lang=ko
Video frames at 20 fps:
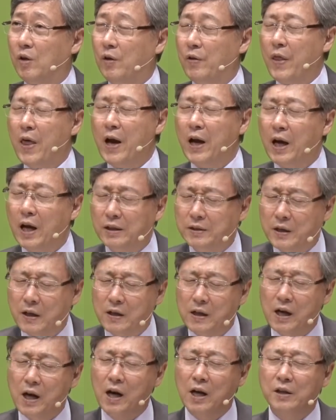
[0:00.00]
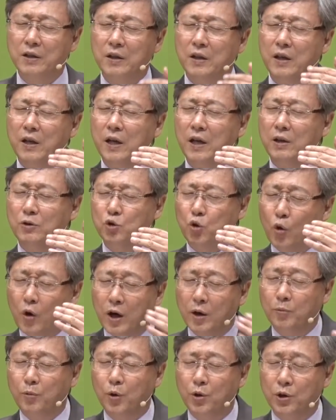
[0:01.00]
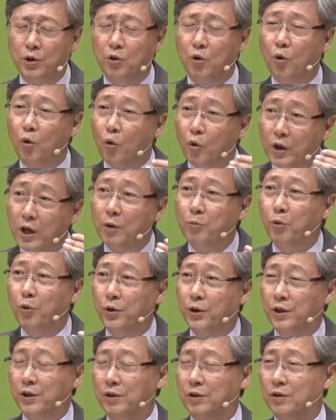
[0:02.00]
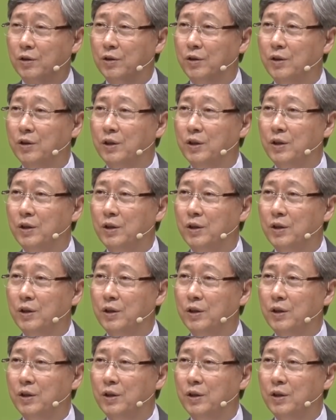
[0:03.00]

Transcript: 내가 생각하기에 좋아 보이고 오라 보이는 거.